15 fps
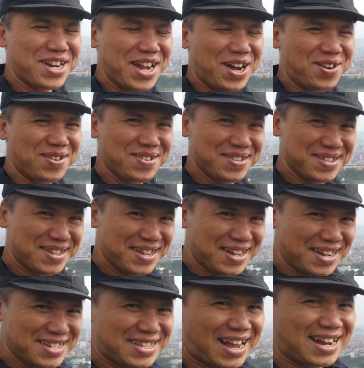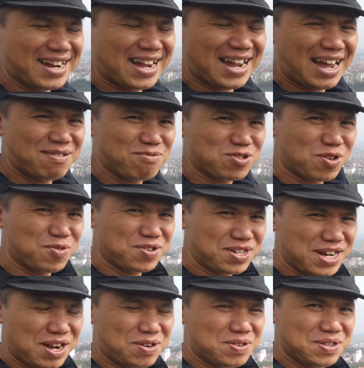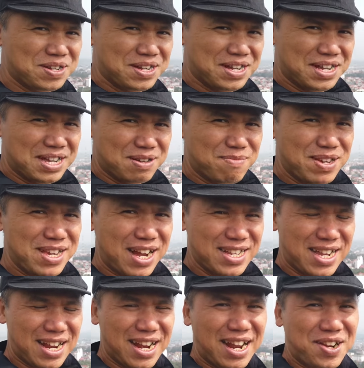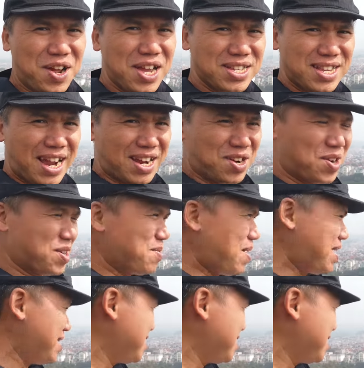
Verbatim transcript: bún riêu Sáng nay ăn một tô bún riêu Bây giờ chắc là nó hết sạch rồi các